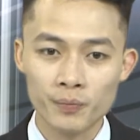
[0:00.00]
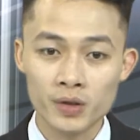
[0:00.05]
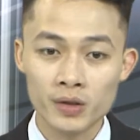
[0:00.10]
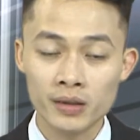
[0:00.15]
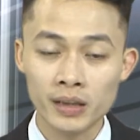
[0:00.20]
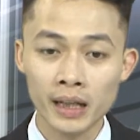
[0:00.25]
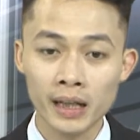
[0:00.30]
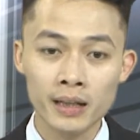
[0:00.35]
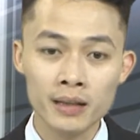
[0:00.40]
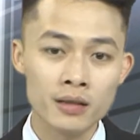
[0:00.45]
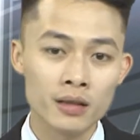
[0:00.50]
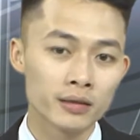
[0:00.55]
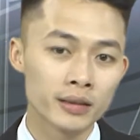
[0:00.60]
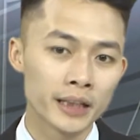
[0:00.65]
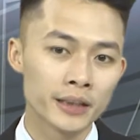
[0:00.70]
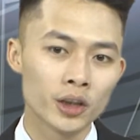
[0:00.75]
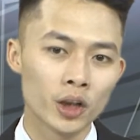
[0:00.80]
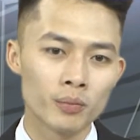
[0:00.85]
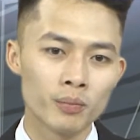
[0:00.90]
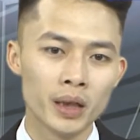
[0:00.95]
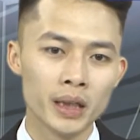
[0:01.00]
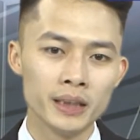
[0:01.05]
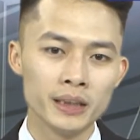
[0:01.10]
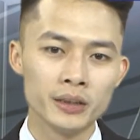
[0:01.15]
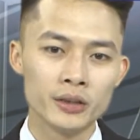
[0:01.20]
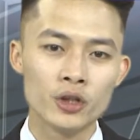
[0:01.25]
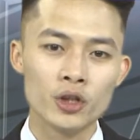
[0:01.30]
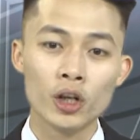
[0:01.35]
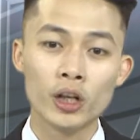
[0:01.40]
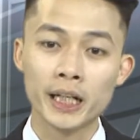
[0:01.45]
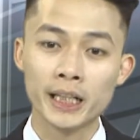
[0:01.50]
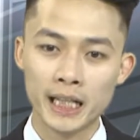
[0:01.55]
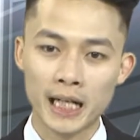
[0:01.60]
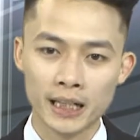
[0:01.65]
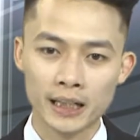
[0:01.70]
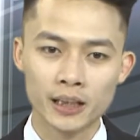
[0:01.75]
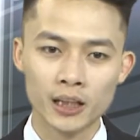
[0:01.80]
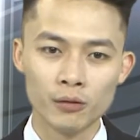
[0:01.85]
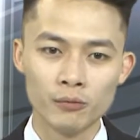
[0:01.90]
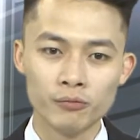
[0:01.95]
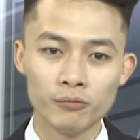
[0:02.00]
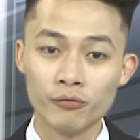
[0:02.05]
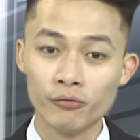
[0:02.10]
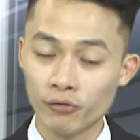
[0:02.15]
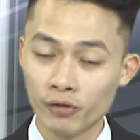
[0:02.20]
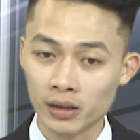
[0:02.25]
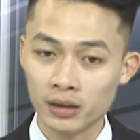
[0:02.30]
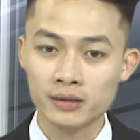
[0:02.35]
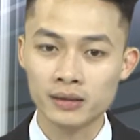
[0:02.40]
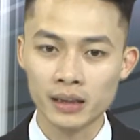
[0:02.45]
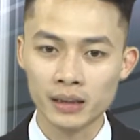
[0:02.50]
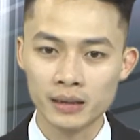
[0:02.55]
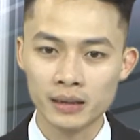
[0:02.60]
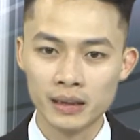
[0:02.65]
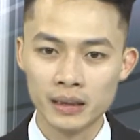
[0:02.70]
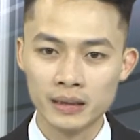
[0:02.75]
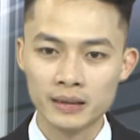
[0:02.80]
sẽ trở thành đòn bẩy cho ngành hàng không vực dậy